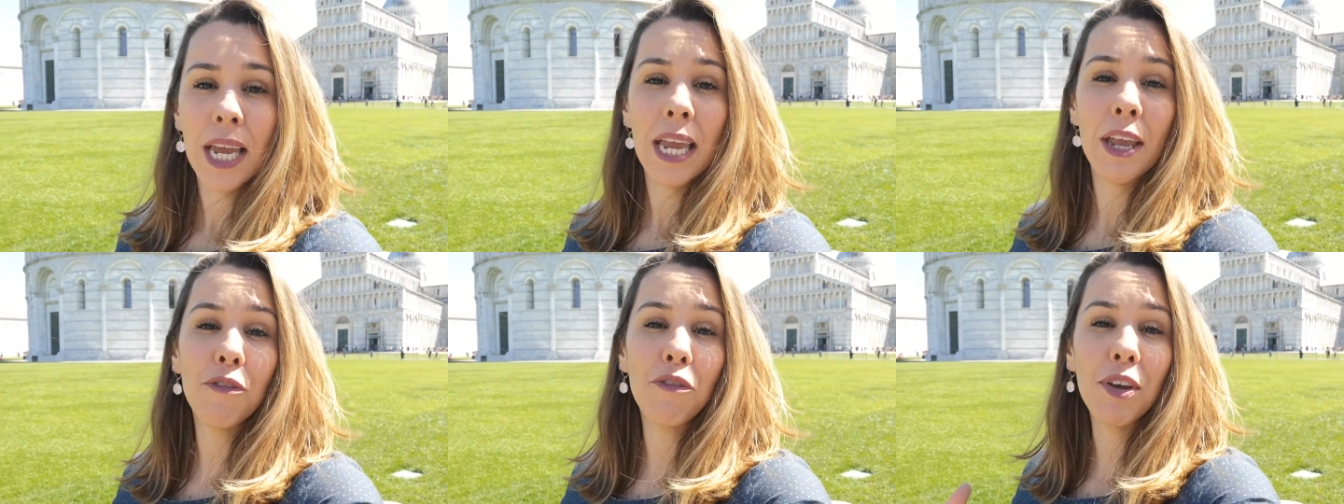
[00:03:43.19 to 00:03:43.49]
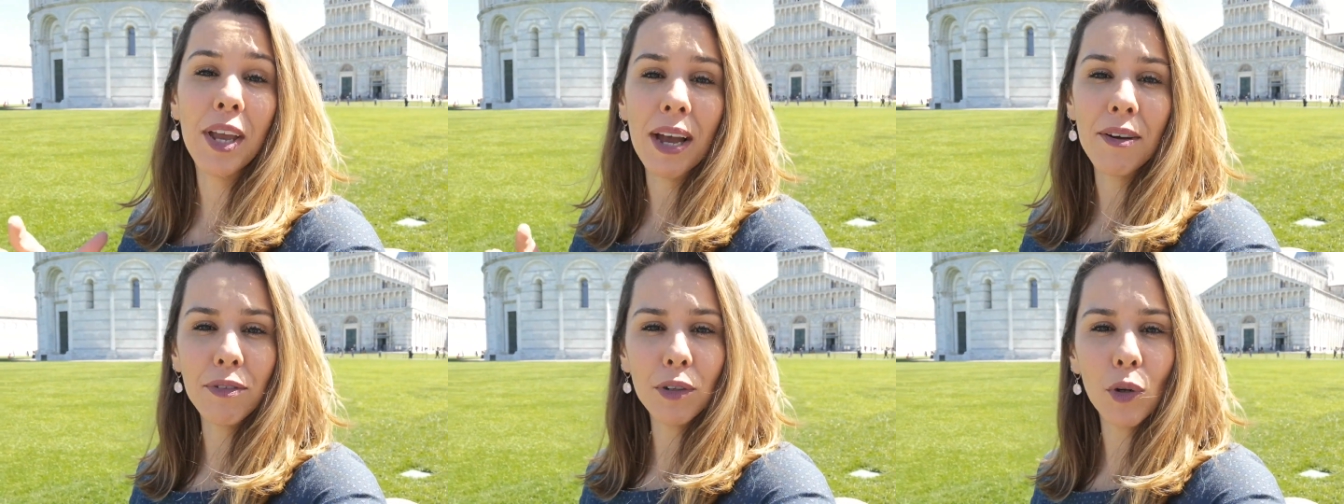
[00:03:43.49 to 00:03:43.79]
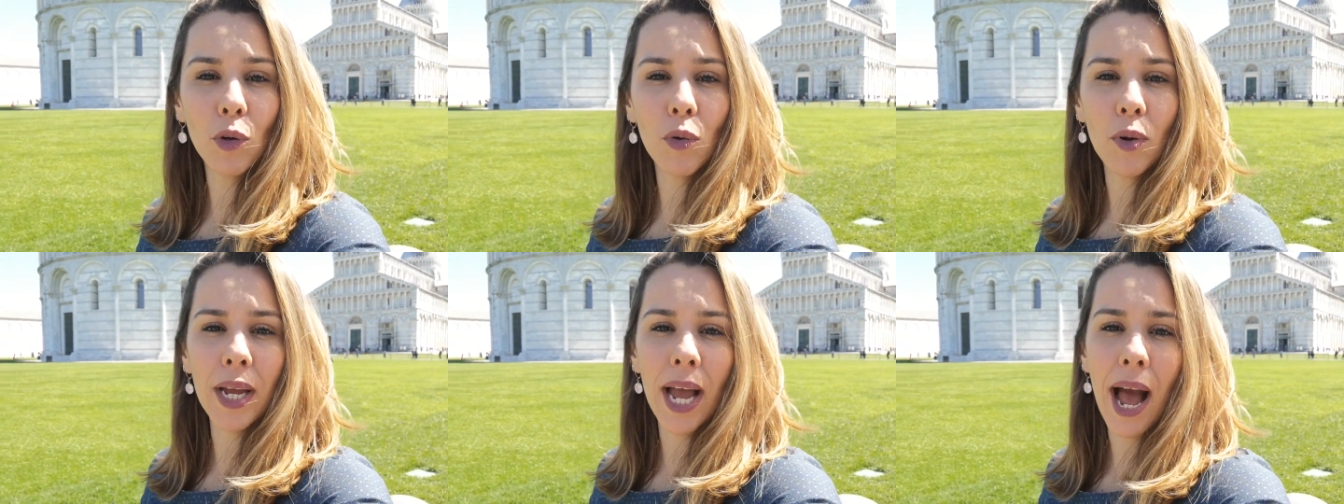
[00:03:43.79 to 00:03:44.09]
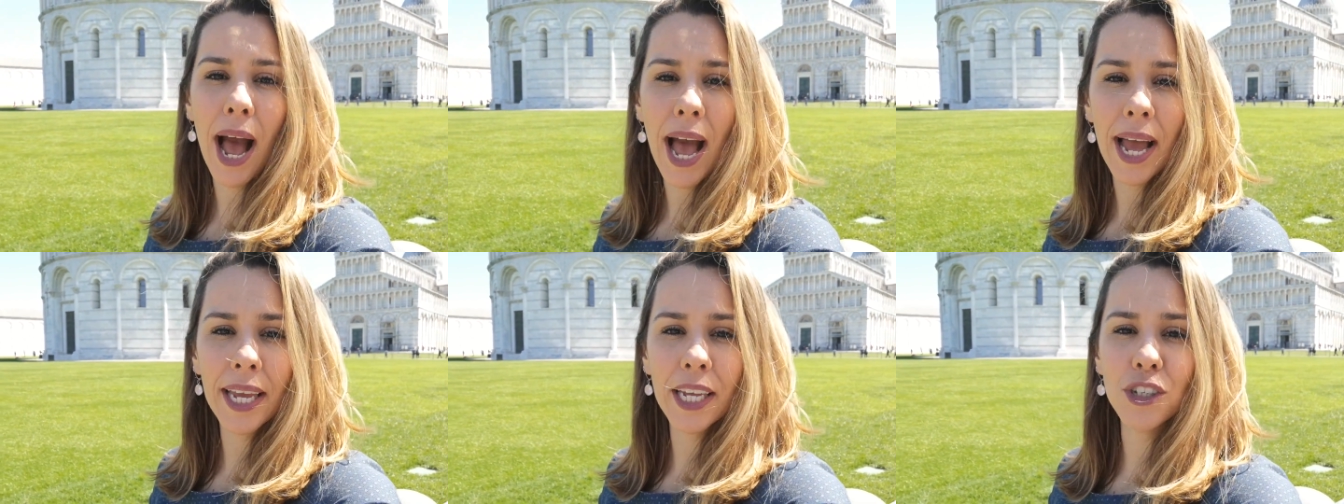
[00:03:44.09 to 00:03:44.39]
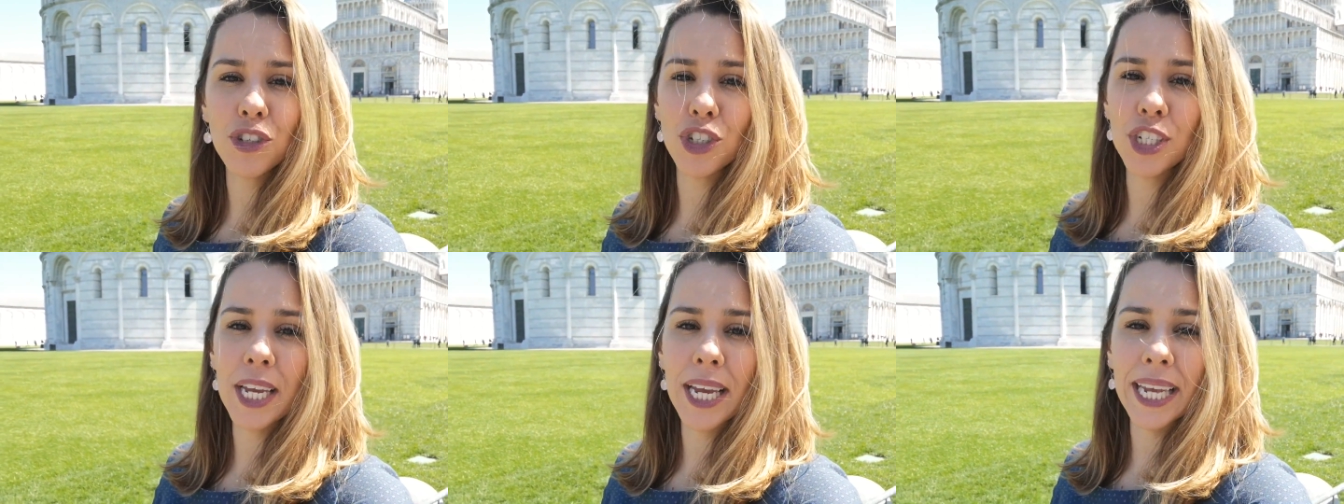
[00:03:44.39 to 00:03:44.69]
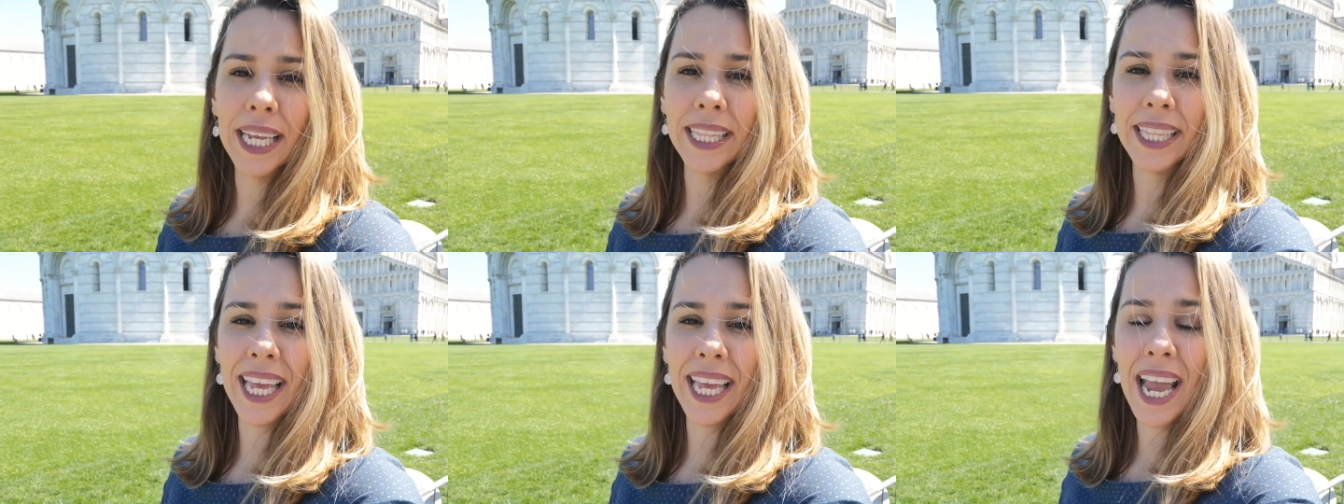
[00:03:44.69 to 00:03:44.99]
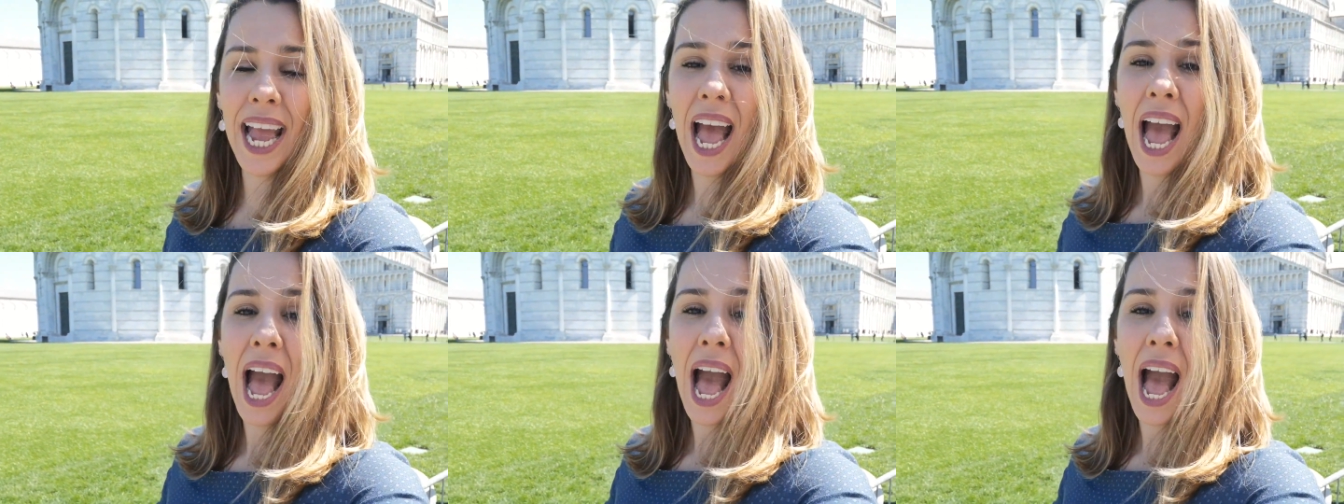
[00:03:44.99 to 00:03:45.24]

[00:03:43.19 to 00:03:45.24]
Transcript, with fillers: e ficava num lugar que tinha que ter